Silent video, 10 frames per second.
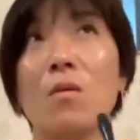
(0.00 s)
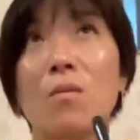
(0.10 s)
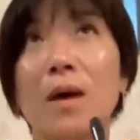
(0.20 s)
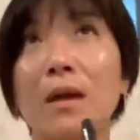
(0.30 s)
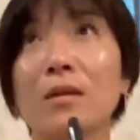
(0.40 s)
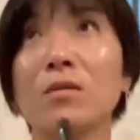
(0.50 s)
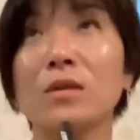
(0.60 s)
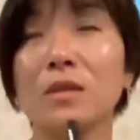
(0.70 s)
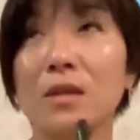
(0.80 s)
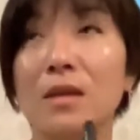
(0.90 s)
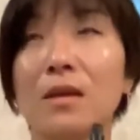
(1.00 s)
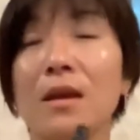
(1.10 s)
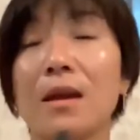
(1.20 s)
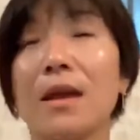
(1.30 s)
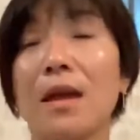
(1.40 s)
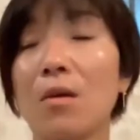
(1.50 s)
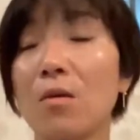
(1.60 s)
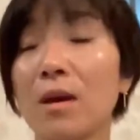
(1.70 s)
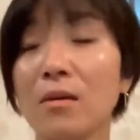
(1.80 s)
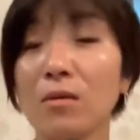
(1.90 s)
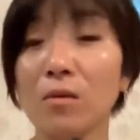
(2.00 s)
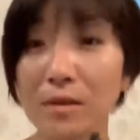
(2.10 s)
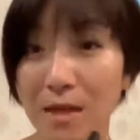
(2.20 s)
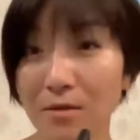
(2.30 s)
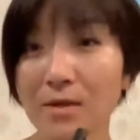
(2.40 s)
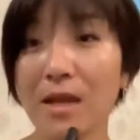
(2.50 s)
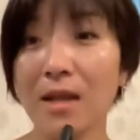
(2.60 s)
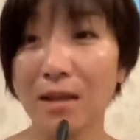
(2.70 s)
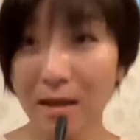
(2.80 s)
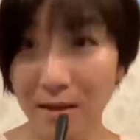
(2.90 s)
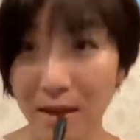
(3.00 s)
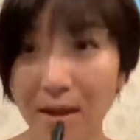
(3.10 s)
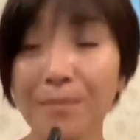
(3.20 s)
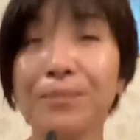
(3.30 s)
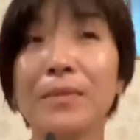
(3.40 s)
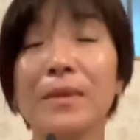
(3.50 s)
毎年、音楽コンサートされてて、は